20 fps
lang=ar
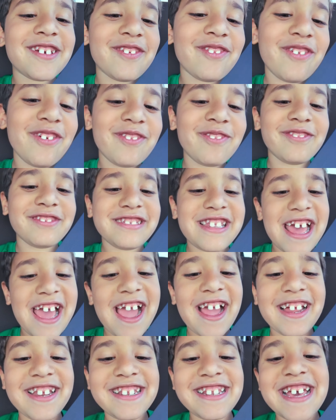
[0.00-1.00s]
جيفن
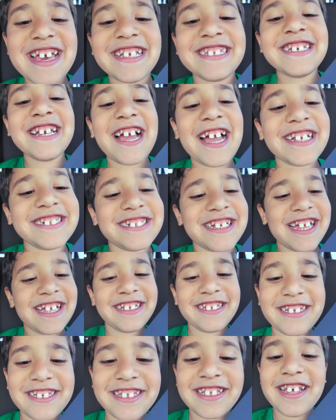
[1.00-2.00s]
بتاع النادي عشان
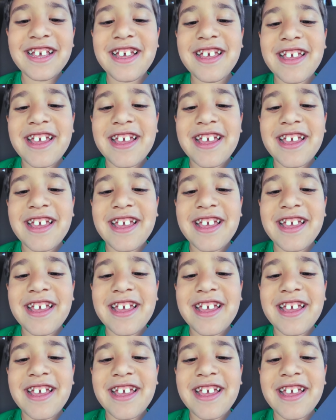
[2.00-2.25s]
ان,